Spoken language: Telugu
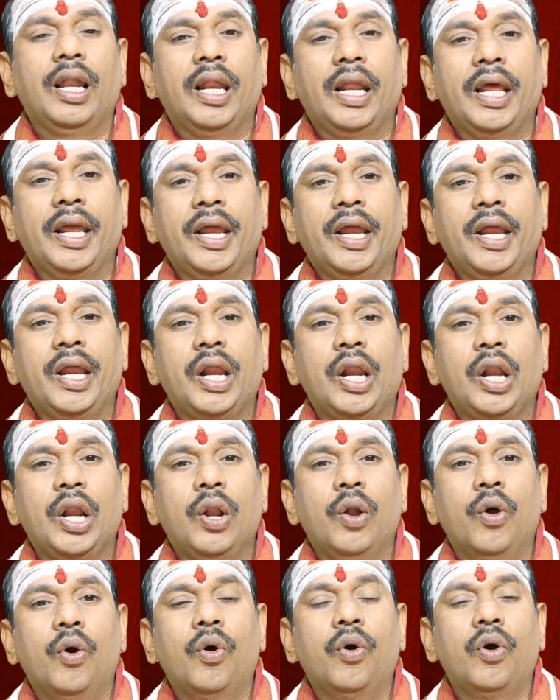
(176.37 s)
లే
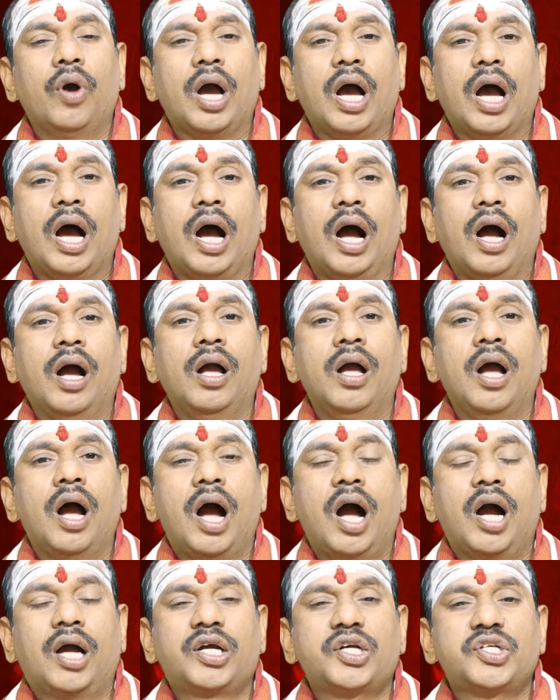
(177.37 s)
లో ఆ
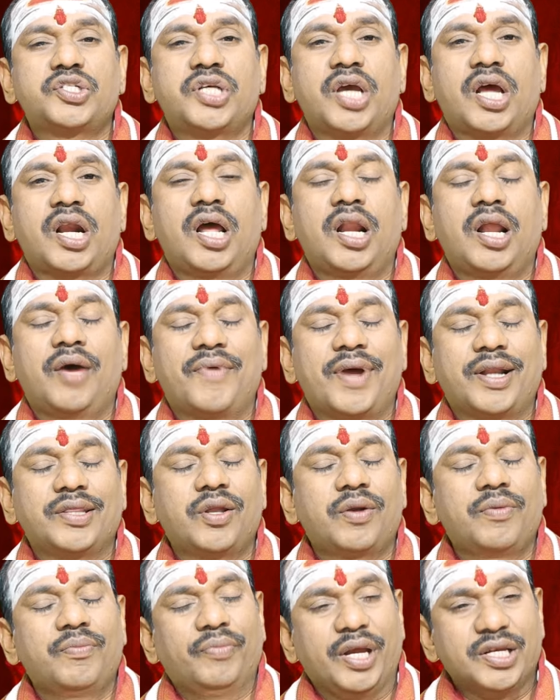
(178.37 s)
అక్షరాల
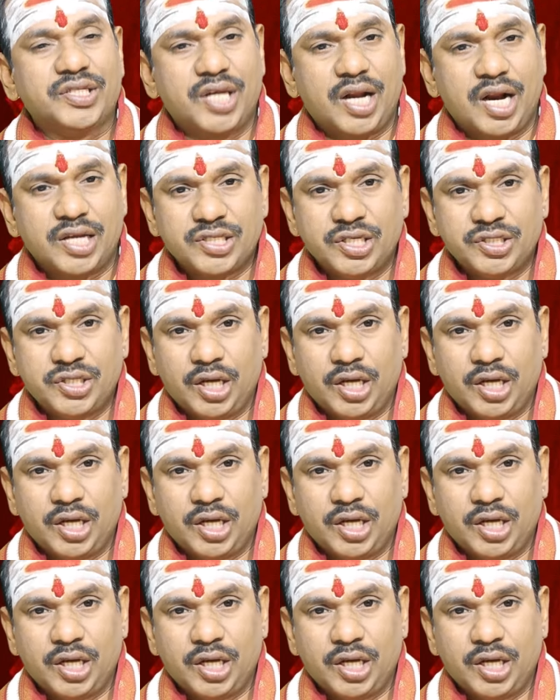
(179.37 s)
వర్ణం మేషరాశి